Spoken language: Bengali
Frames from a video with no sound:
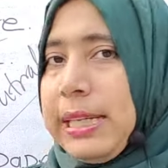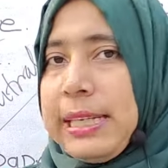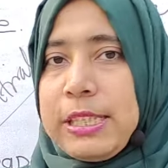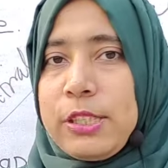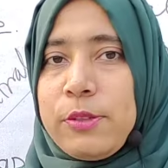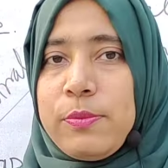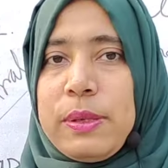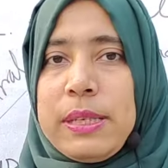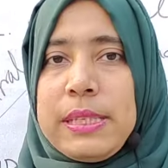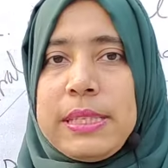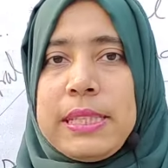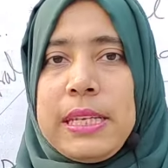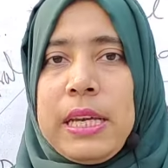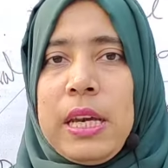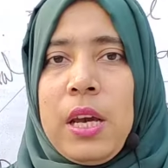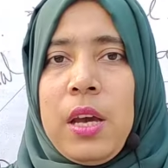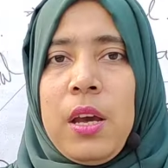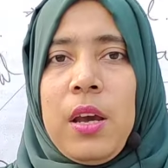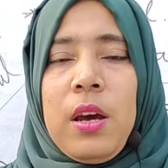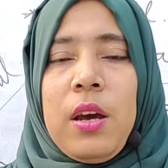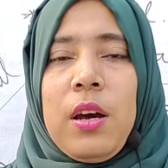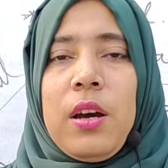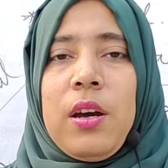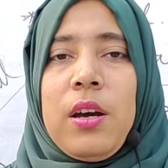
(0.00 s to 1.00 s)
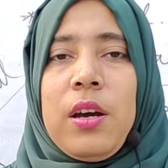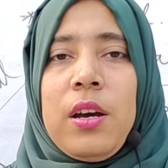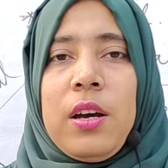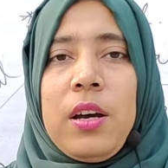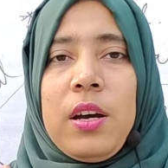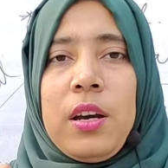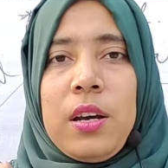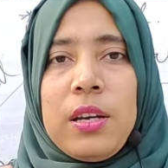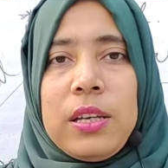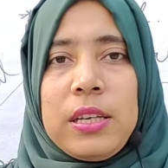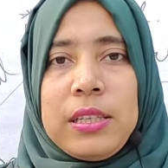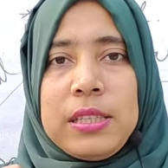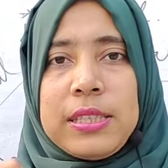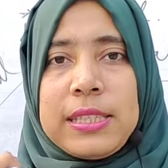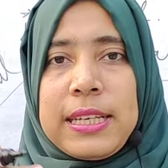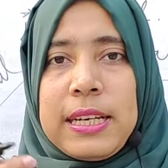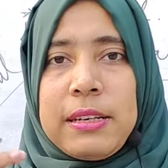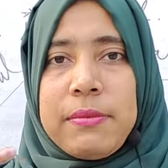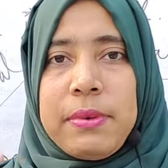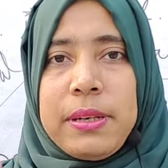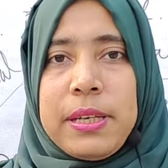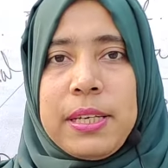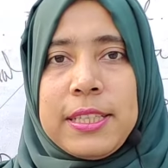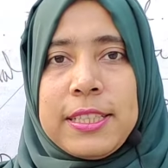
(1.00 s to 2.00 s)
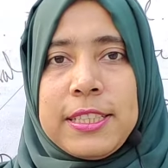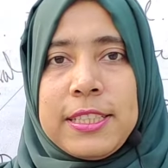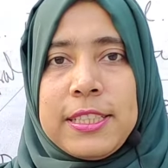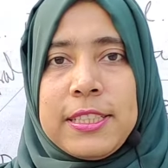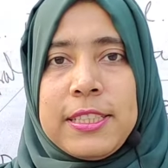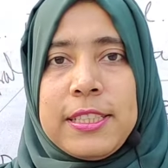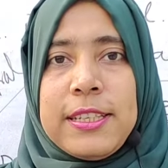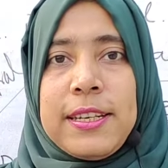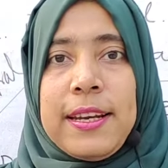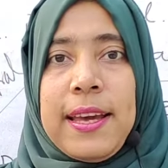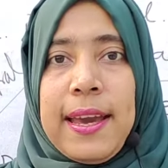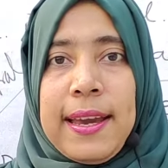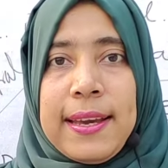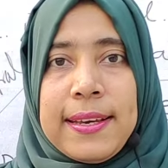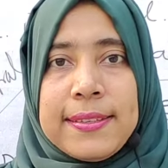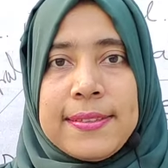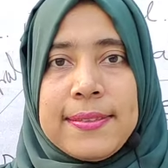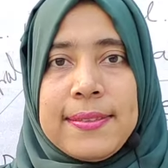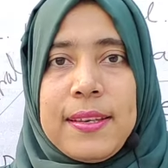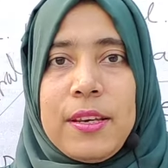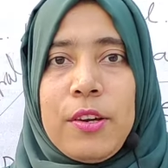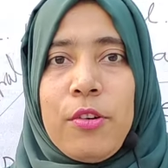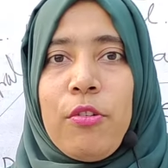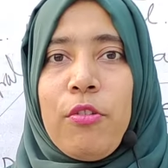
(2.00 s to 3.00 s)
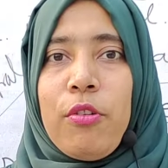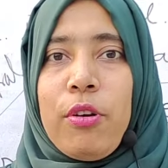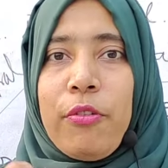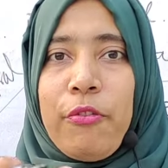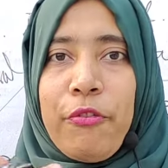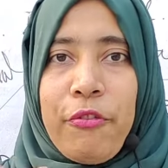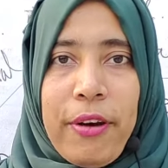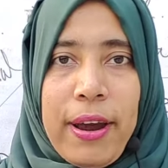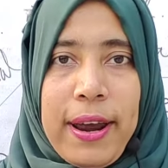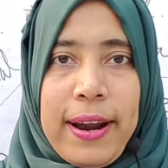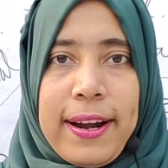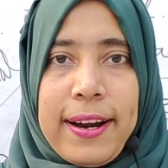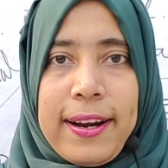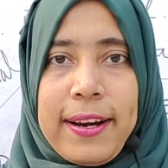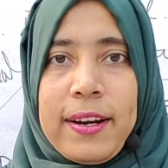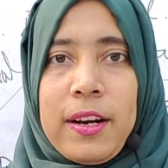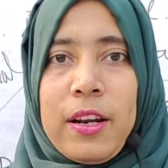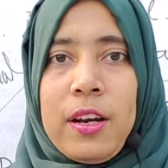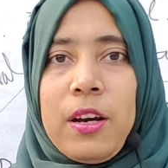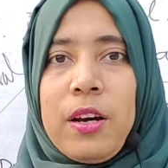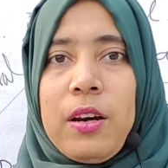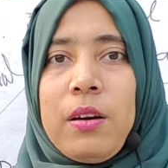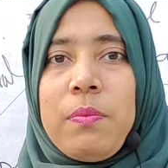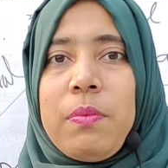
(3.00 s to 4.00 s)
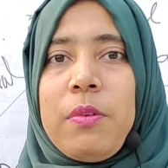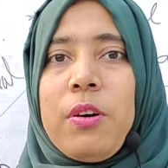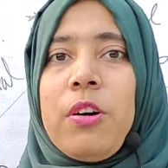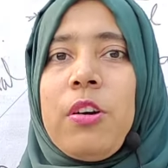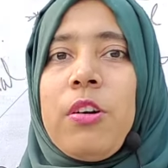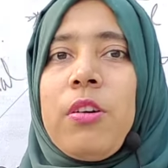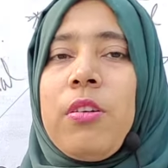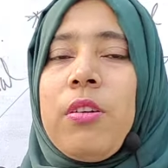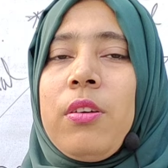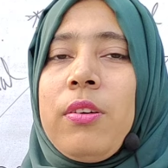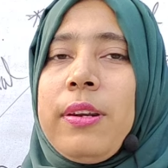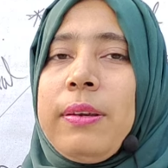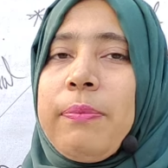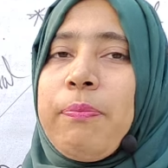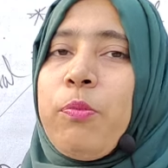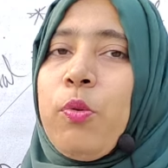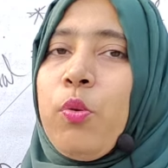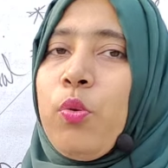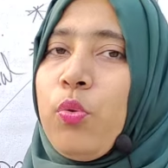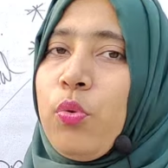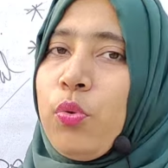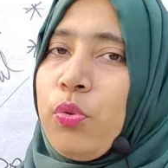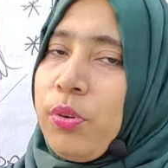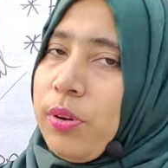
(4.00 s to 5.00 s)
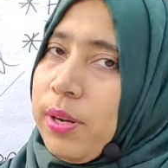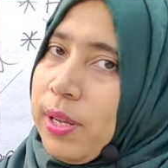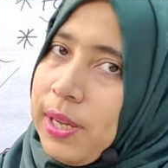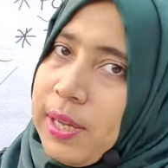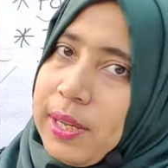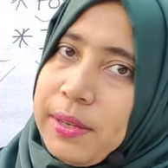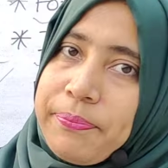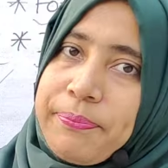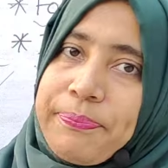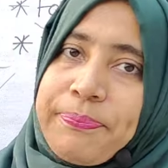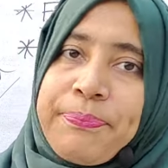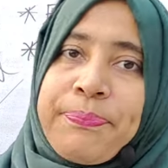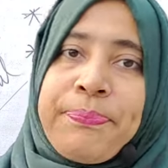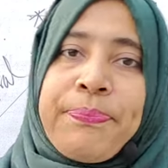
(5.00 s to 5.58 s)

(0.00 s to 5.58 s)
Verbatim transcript: নিয়ে আসবা যে ইট ক্যান বি রিটেন ইন এসে ওর প্যারাগ্রাফ অর রিপোর্ট হ্যাঁ